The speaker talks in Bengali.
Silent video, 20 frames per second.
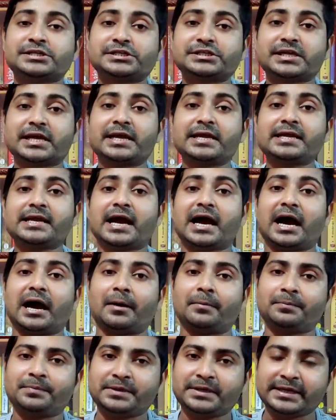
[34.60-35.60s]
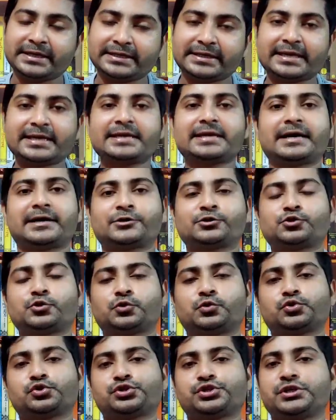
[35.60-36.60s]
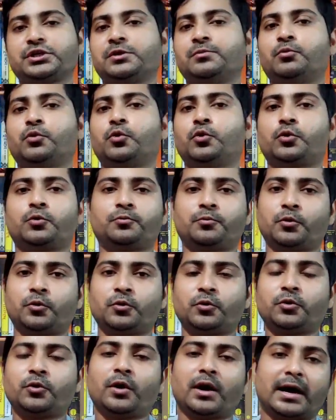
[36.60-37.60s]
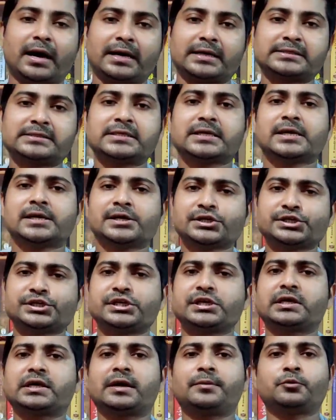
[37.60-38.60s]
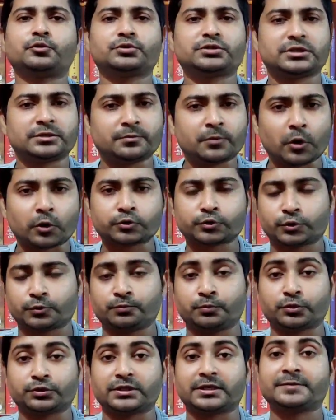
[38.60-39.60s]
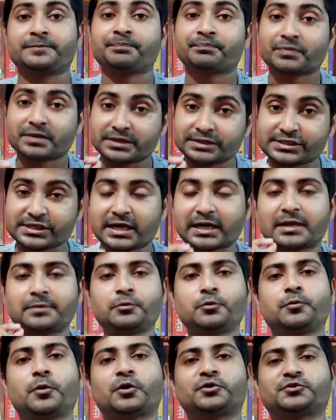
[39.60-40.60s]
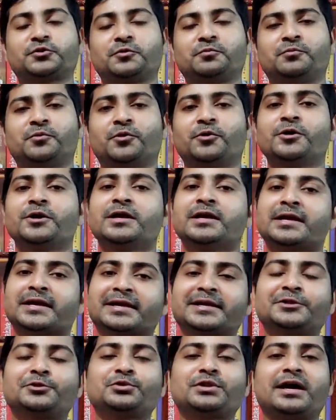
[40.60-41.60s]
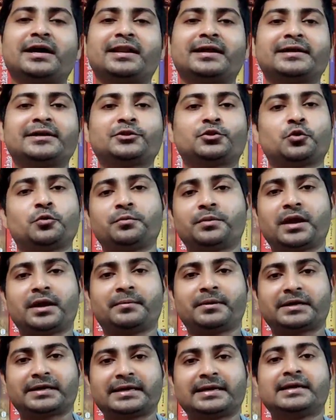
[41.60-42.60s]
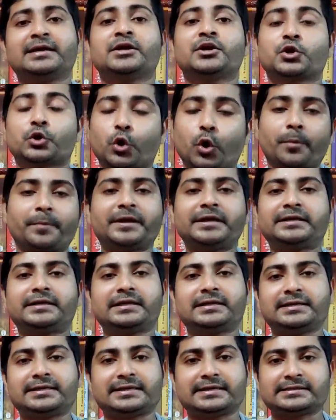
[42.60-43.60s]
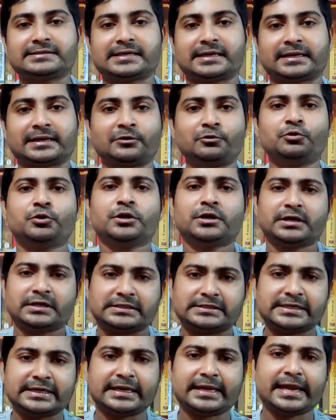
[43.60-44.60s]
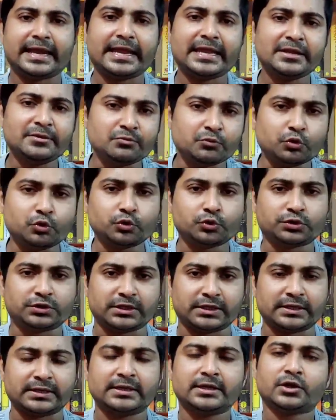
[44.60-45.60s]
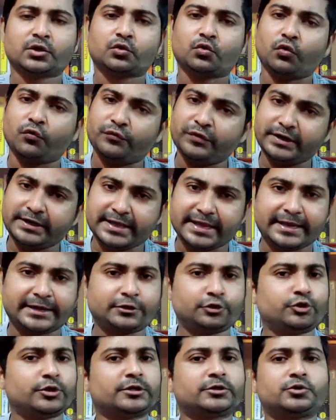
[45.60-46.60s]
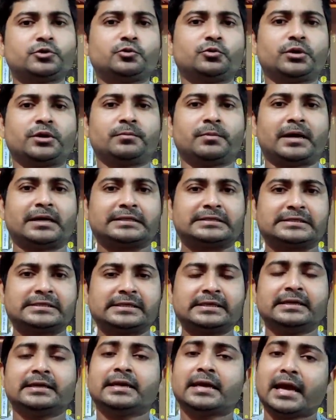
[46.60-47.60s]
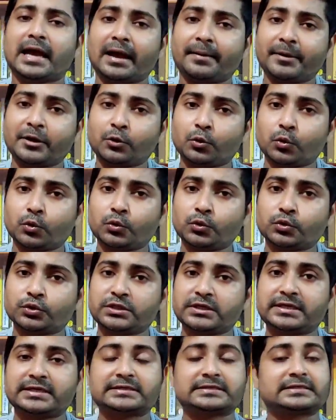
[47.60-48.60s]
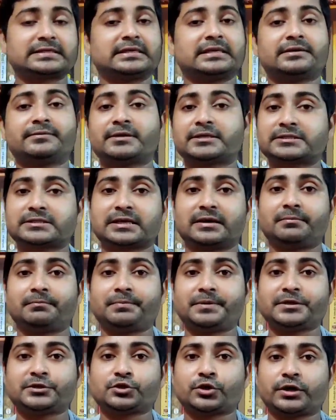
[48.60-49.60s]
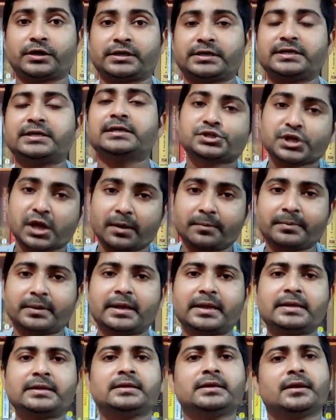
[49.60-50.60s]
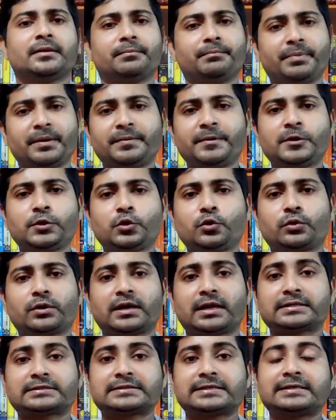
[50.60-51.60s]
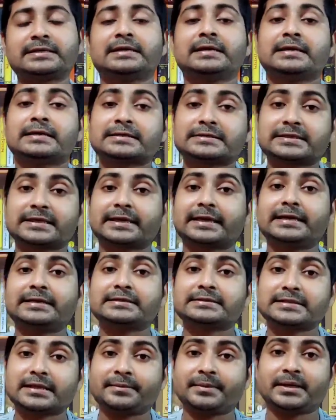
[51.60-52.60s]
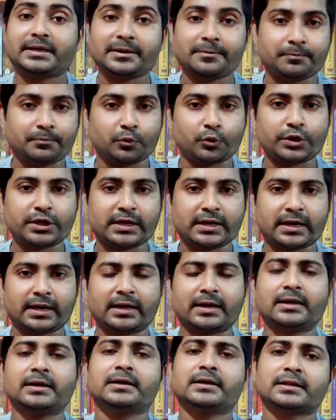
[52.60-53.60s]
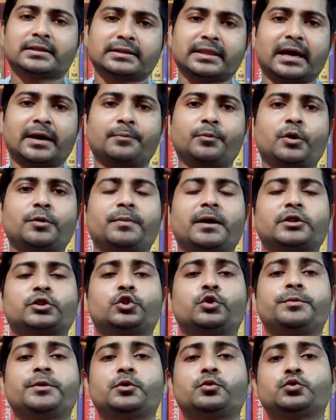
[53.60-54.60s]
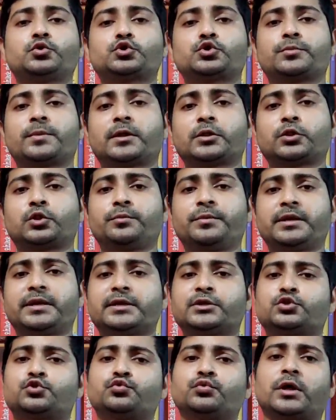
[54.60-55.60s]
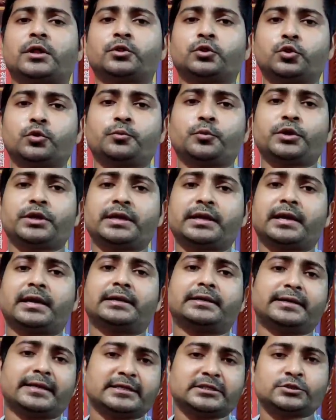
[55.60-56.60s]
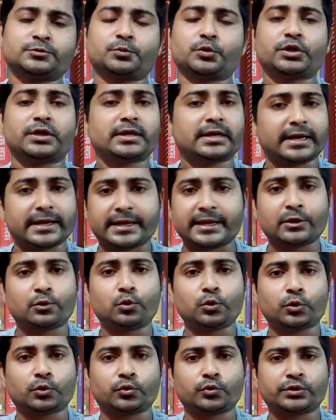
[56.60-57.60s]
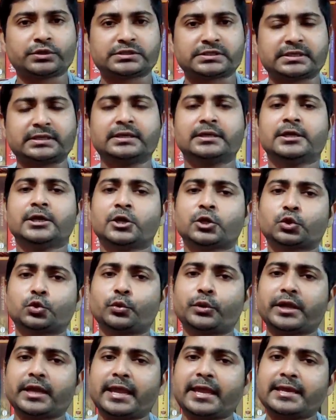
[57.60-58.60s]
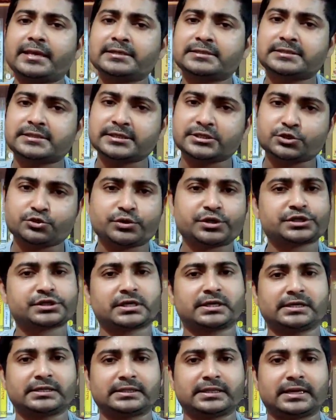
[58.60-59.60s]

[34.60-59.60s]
সেই আপডেটেই কার্যত শিলমোহর পড়ল আজ শিক্ষামন্ত্রী উচিত বক্তব্যতে জানাবো বক্তব্য কিন্তু তার আগে তোমরা আমাকে কমেন্টে লিখে জানাও যে এই মুহূর্তে কোভিড একটু একটু করে বাড়ছে আবার অন্যদিকে সিলেবাস কমপ্লিট হয়নি সামনেই বিভিন্ন ক্লাসের সেকেন্ড সেমেটিভ পরীক্ষা তারপর মাধ্যমিক উচ্চ মাধ্যমিকের চূড়ান্ত পরীক্ষা টেস্ট পরীক্ষা এগুলো রয়েছে তো এই সিচুয়েশানে